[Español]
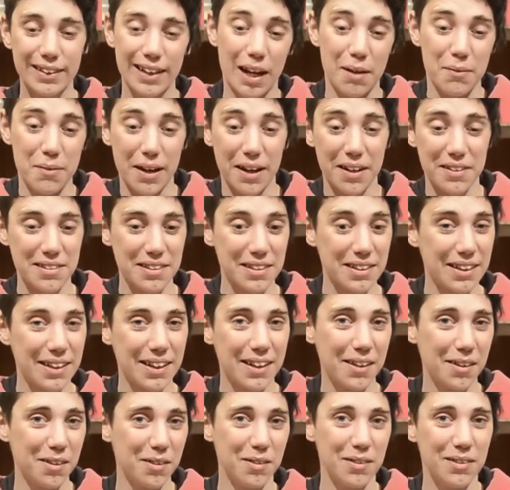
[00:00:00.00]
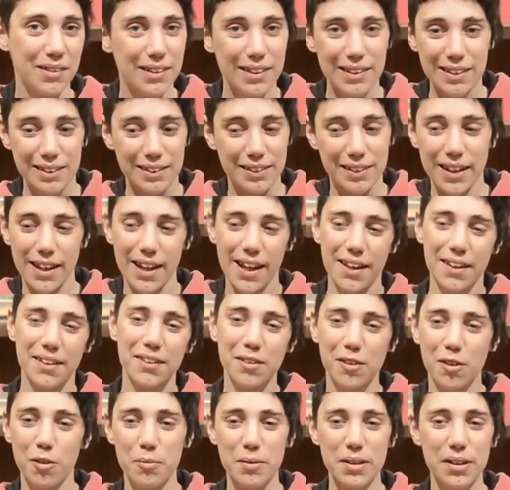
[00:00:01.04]
Al viajar sin dinero te
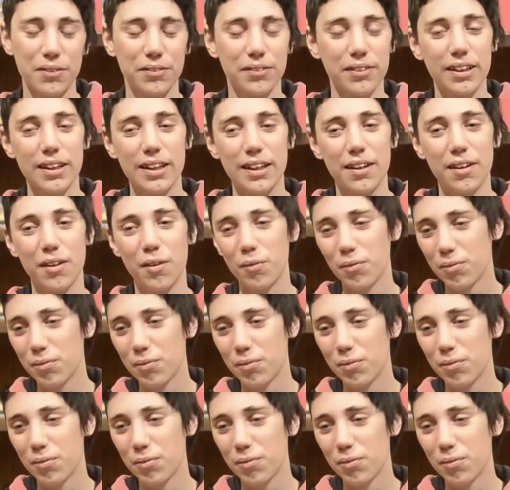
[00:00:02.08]
dan comida un día,